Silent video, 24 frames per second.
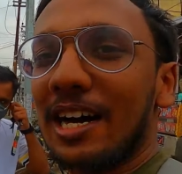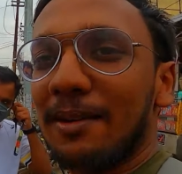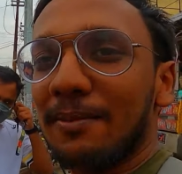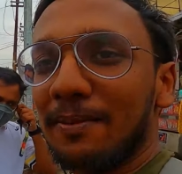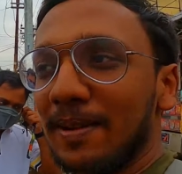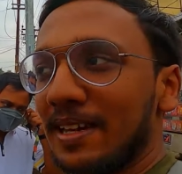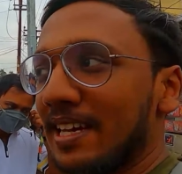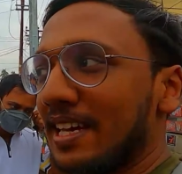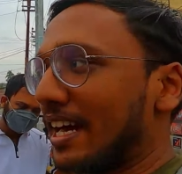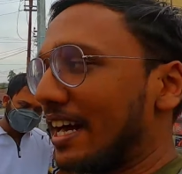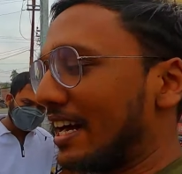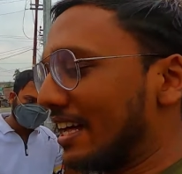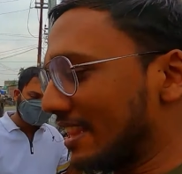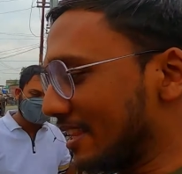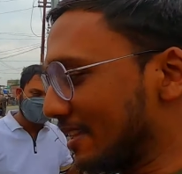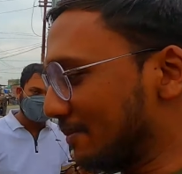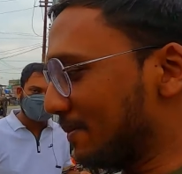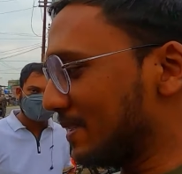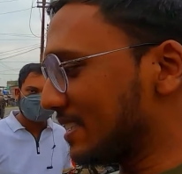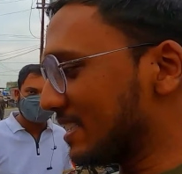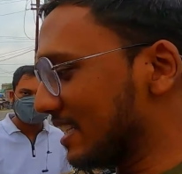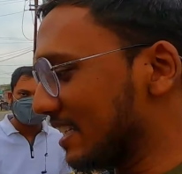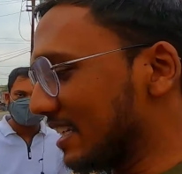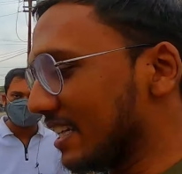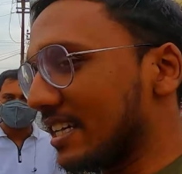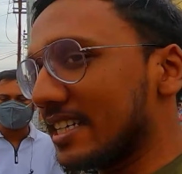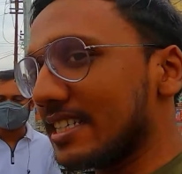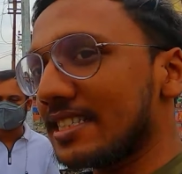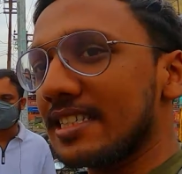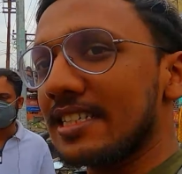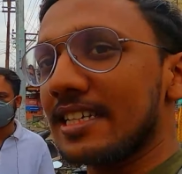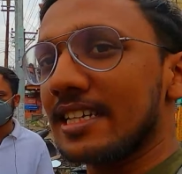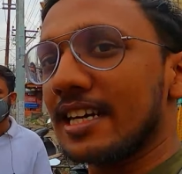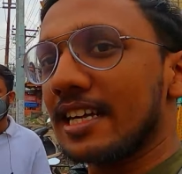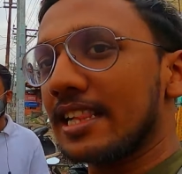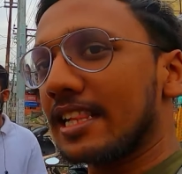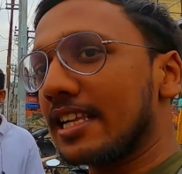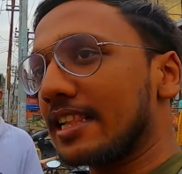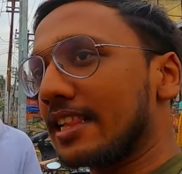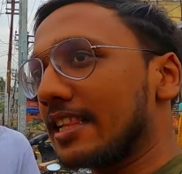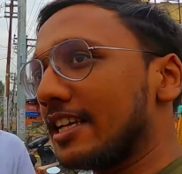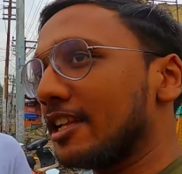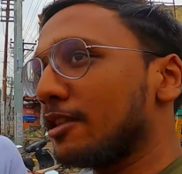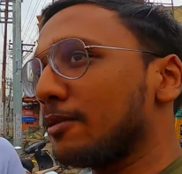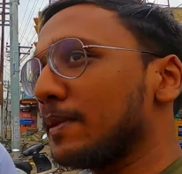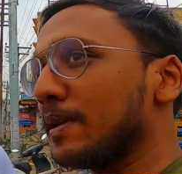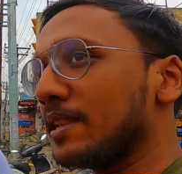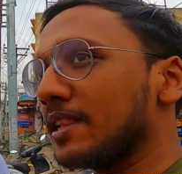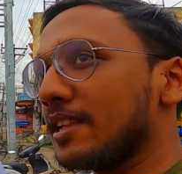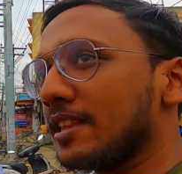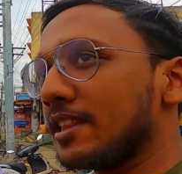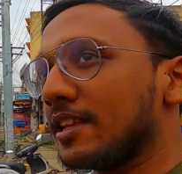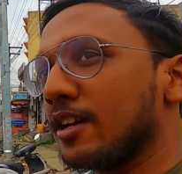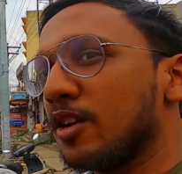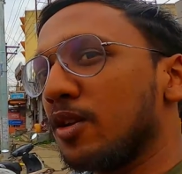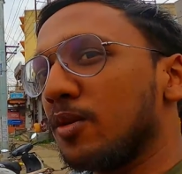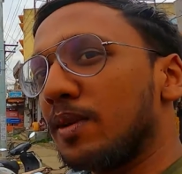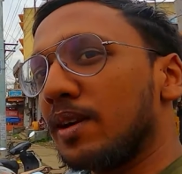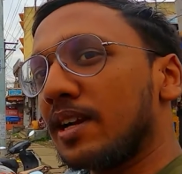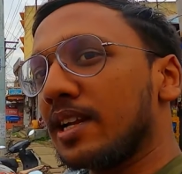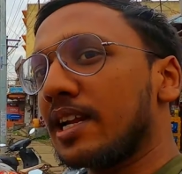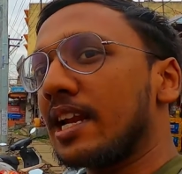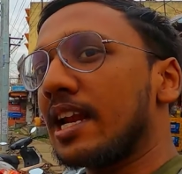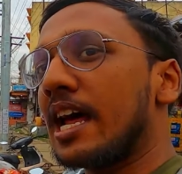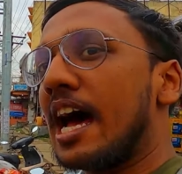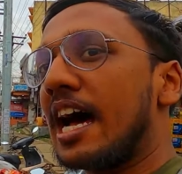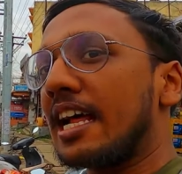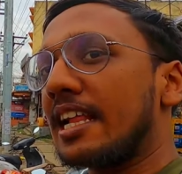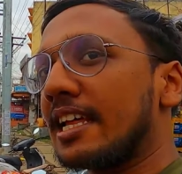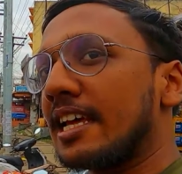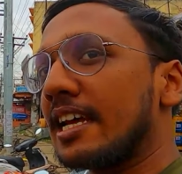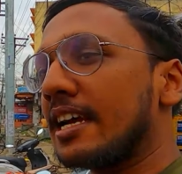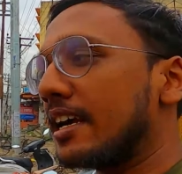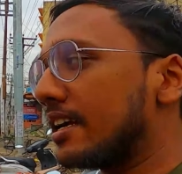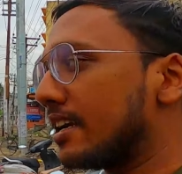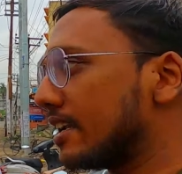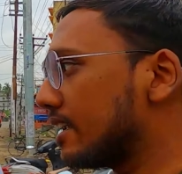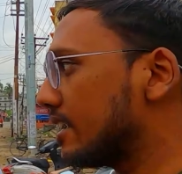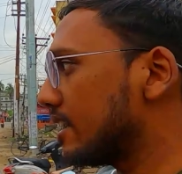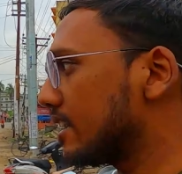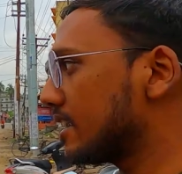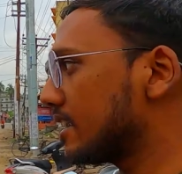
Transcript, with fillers: अभी यहाँ से विजयनगर से निकलते तीस पैंतीस किलोमीटर है आधा एक घंटा